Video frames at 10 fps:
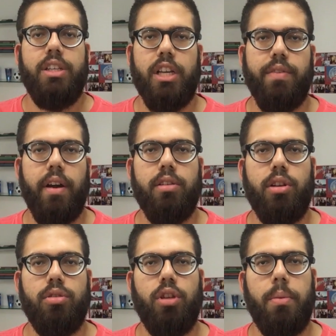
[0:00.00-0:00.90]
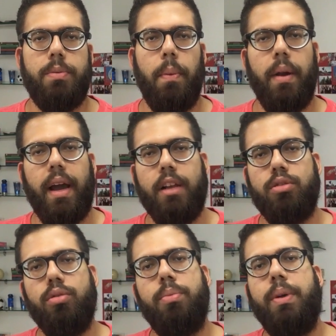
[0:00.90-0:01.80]
já tiveram seus nomes publicados
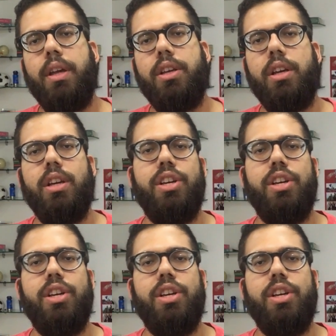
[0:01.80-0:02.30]
no BID e